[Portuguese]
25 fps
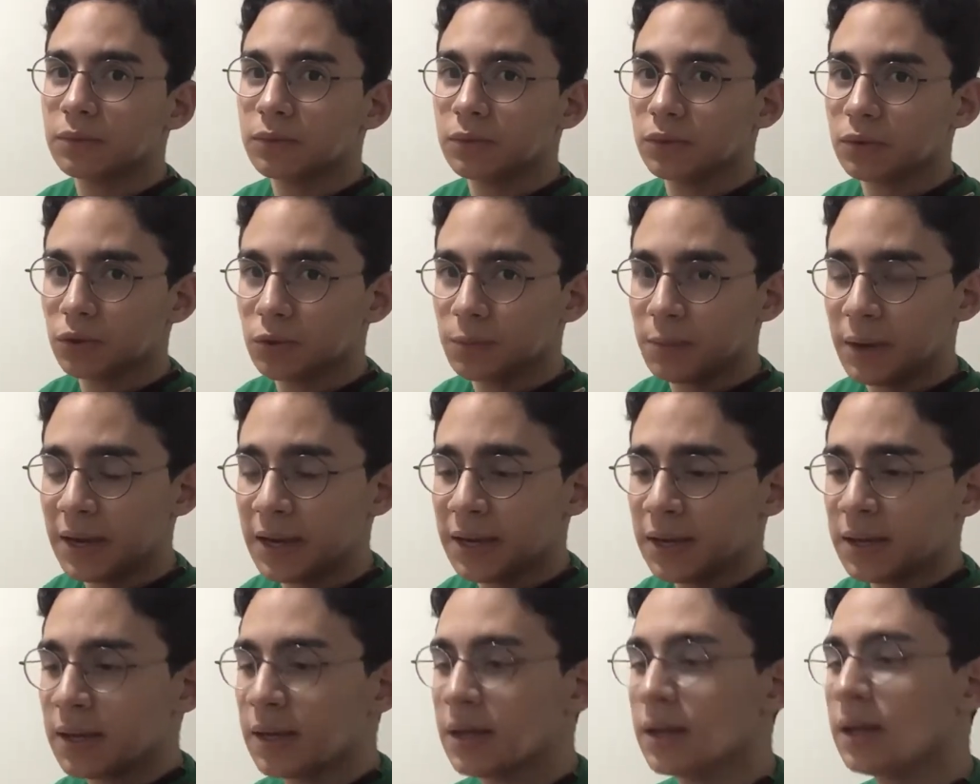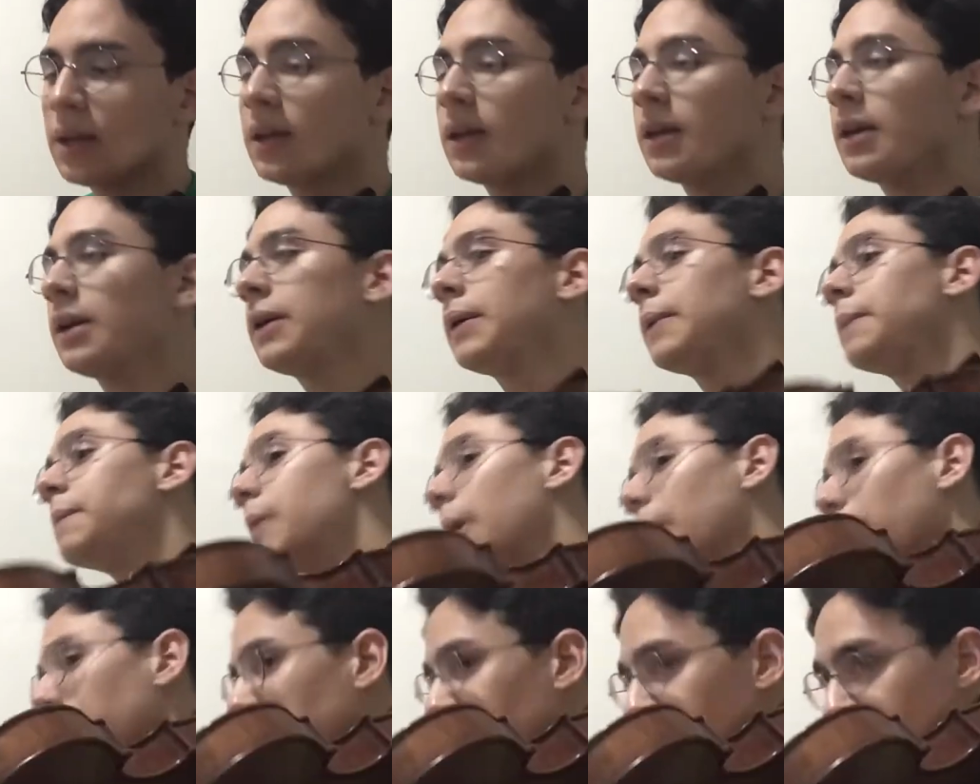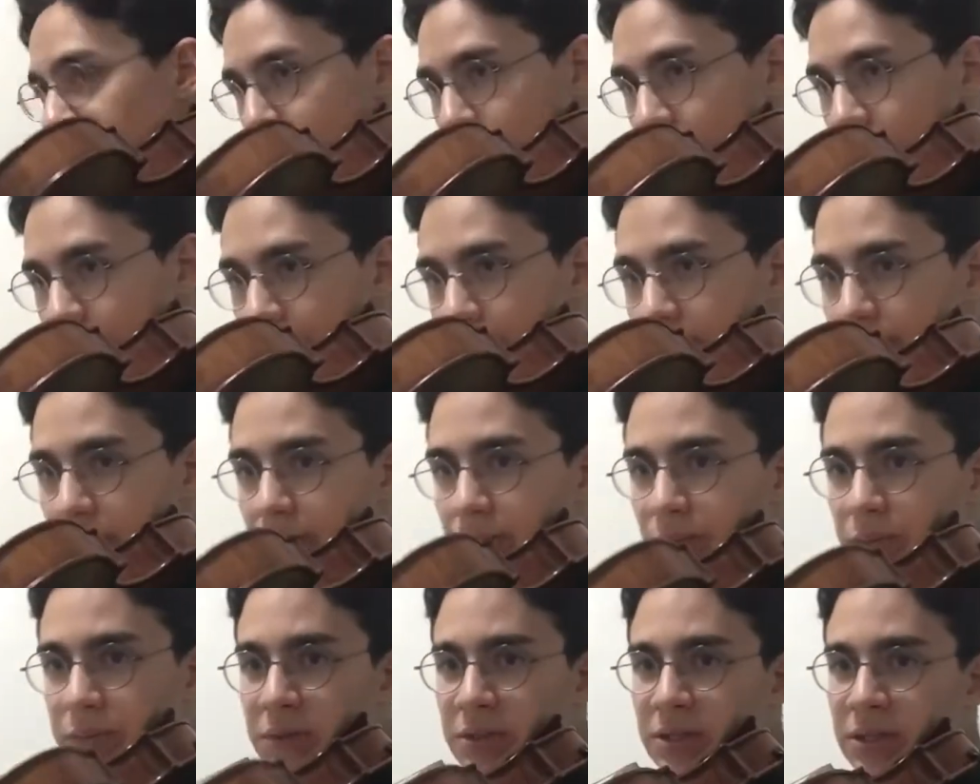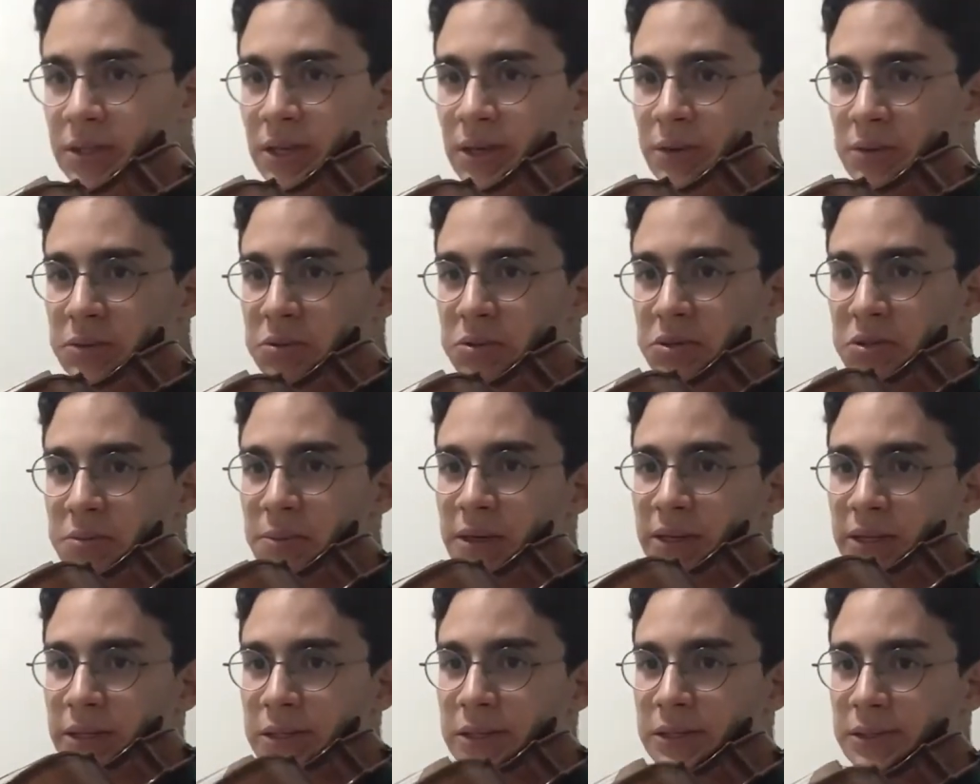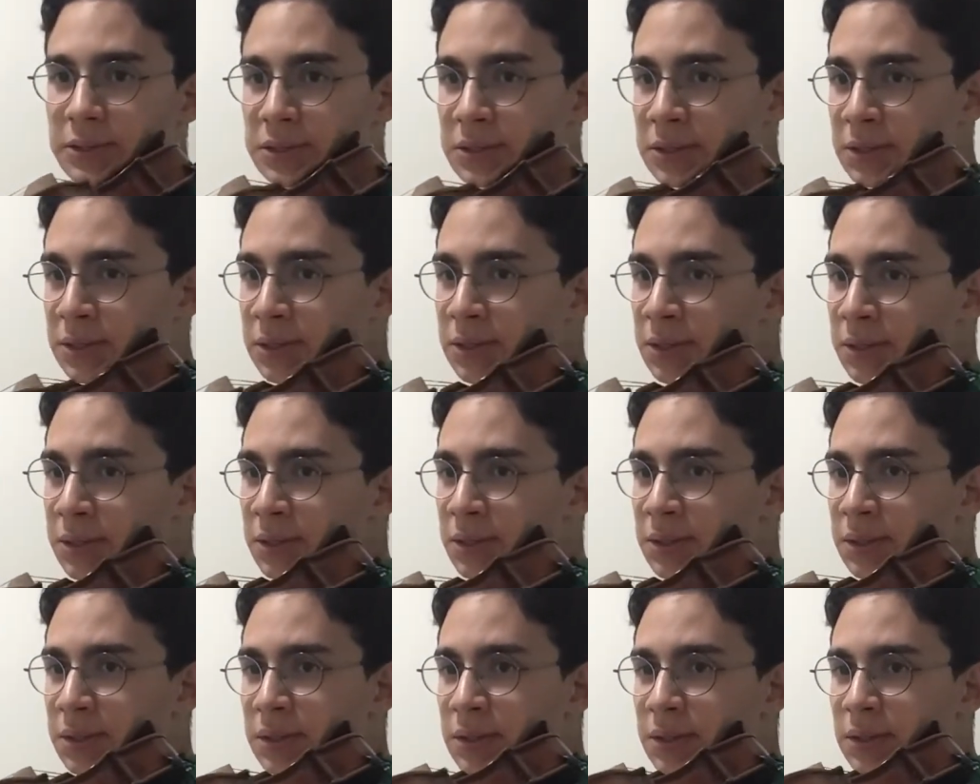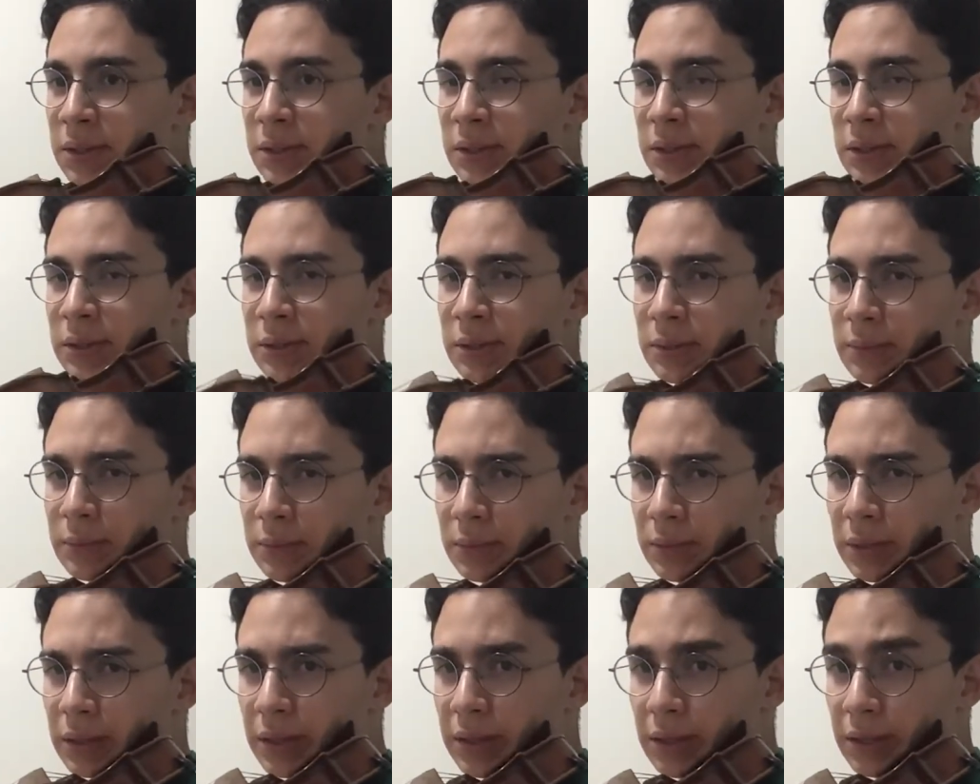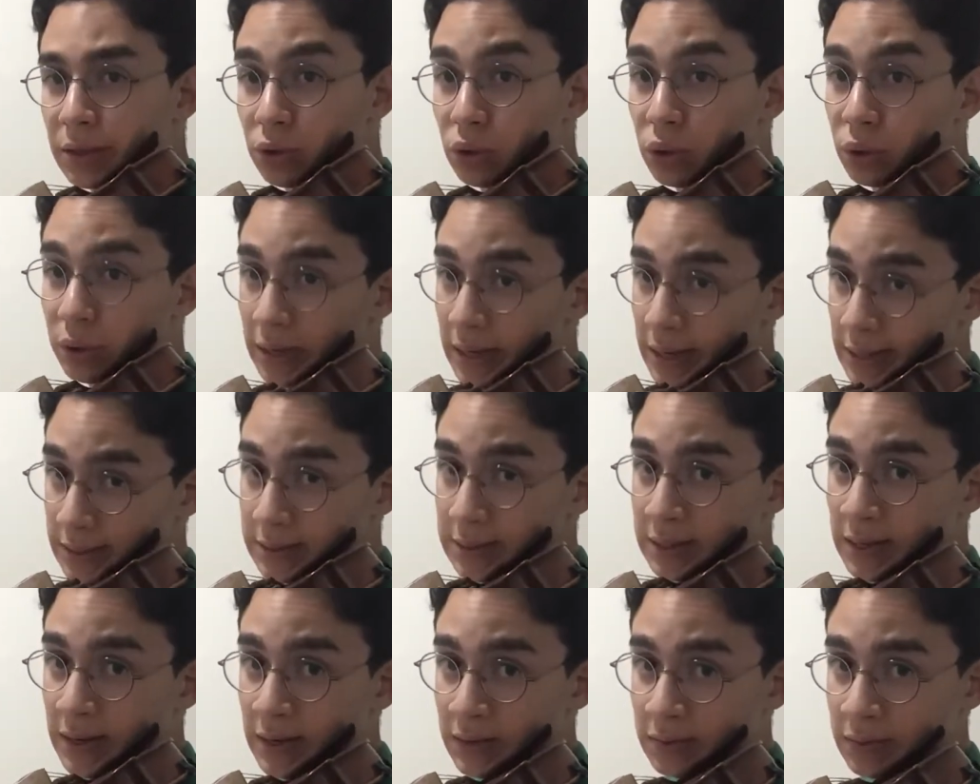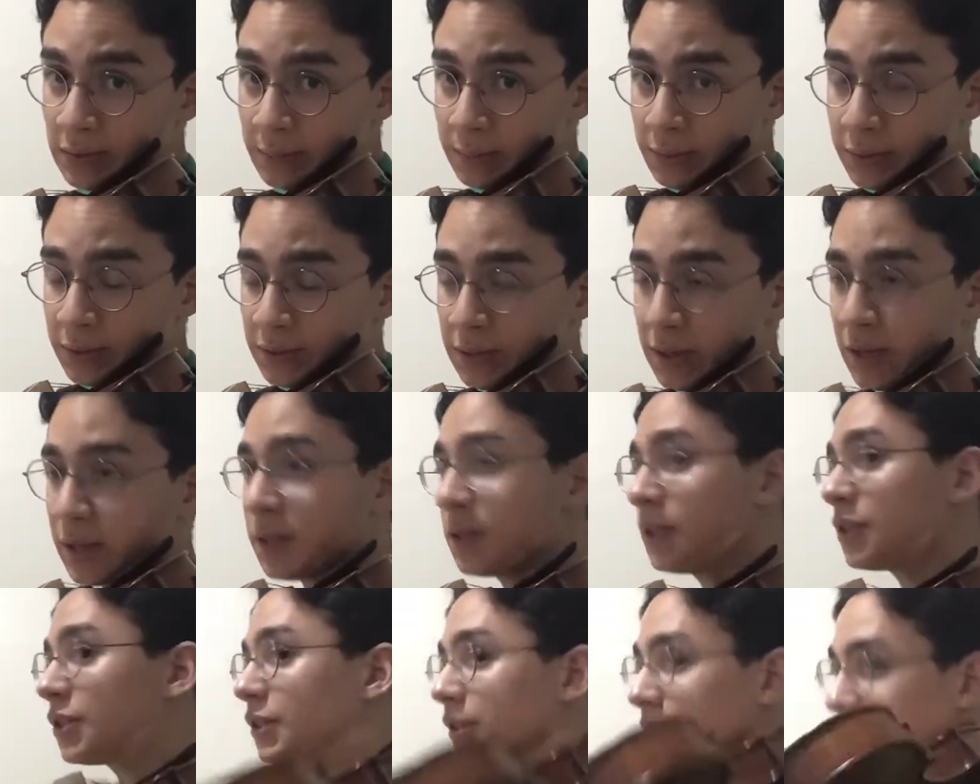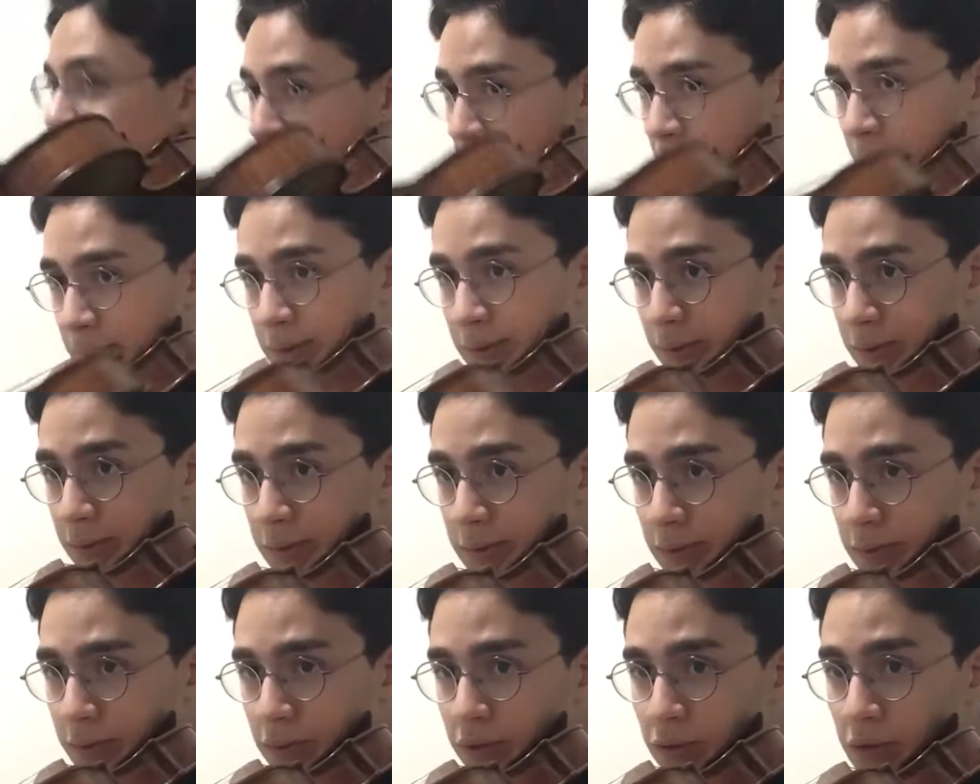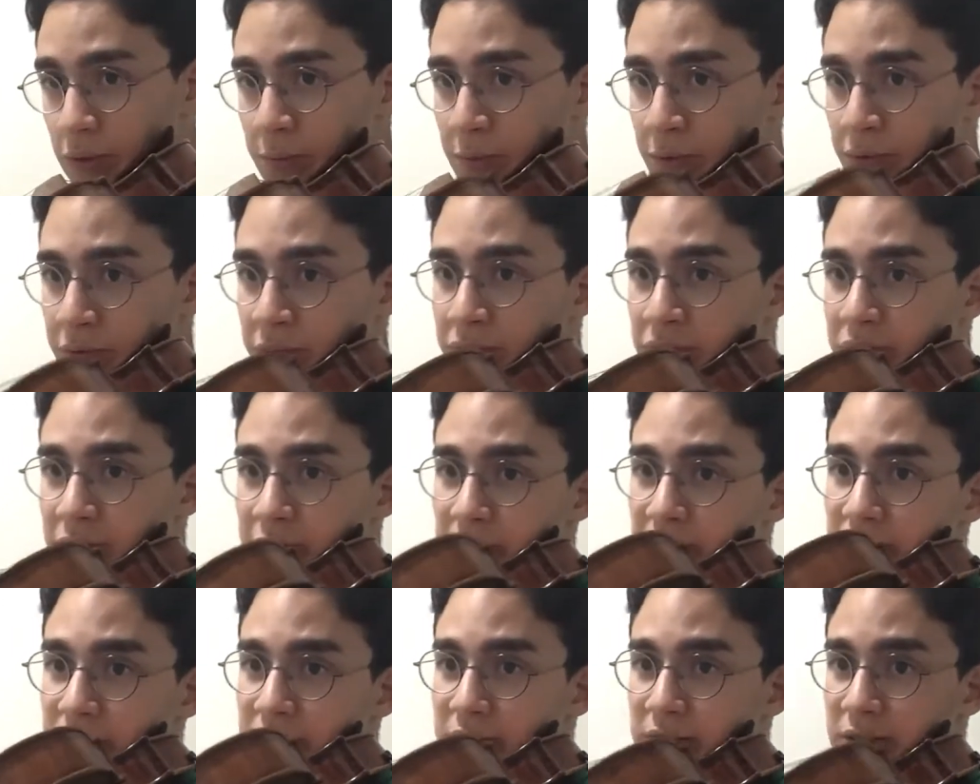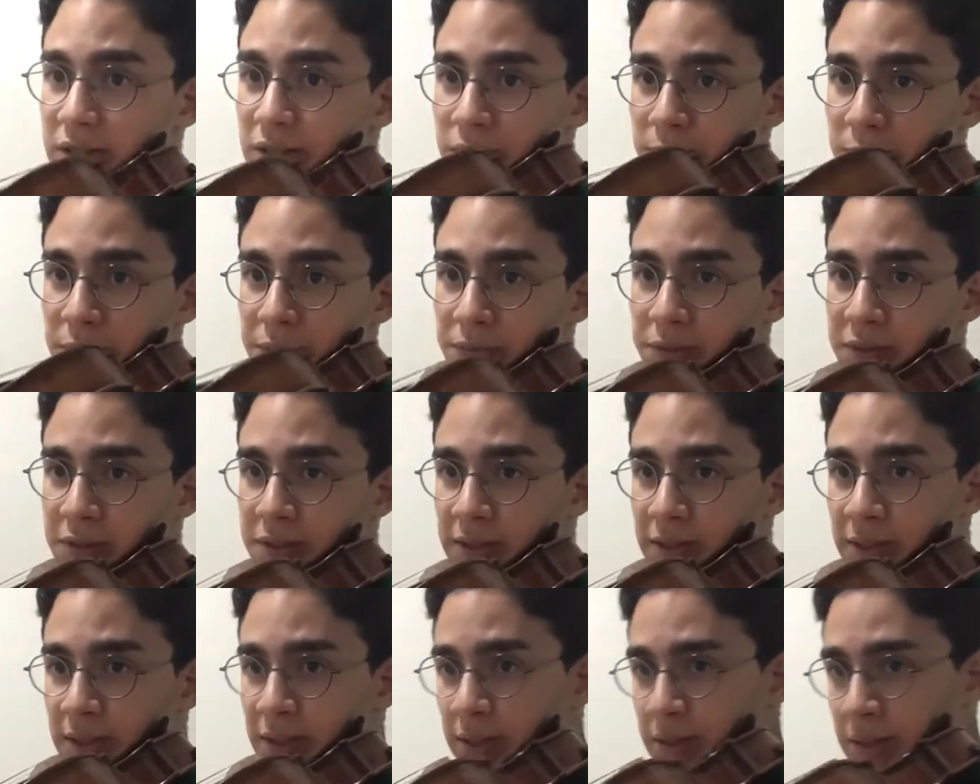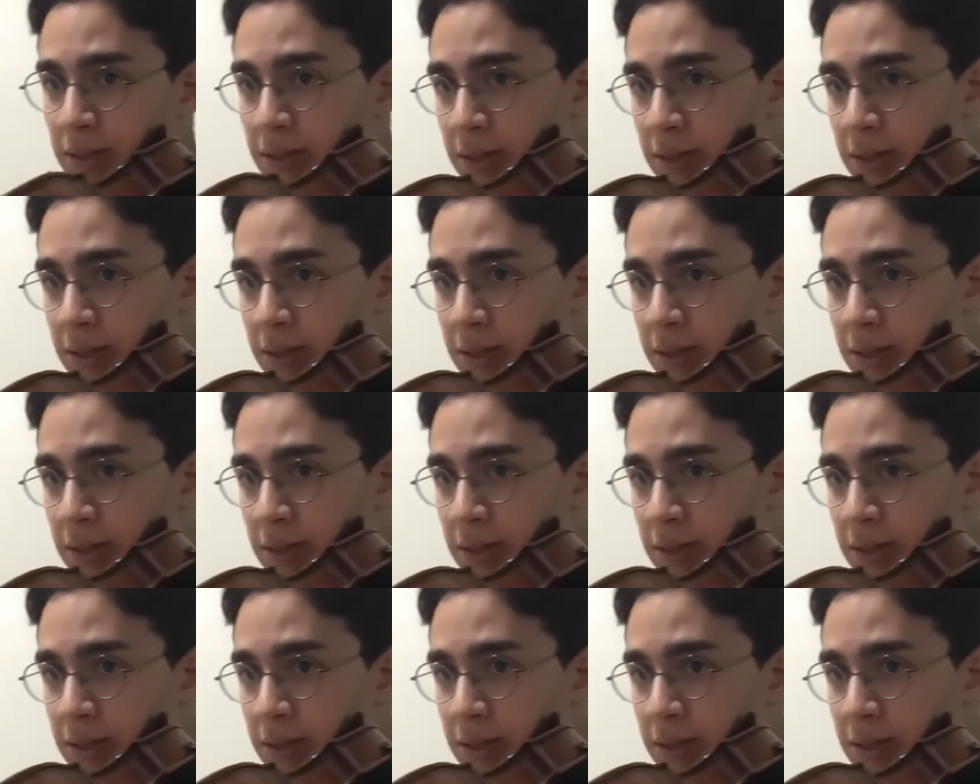Tudo bem? Bom, se você está com suas marquinhas aí é, no lugar certo, é importante, né? O seu professor vai fazer isso para você.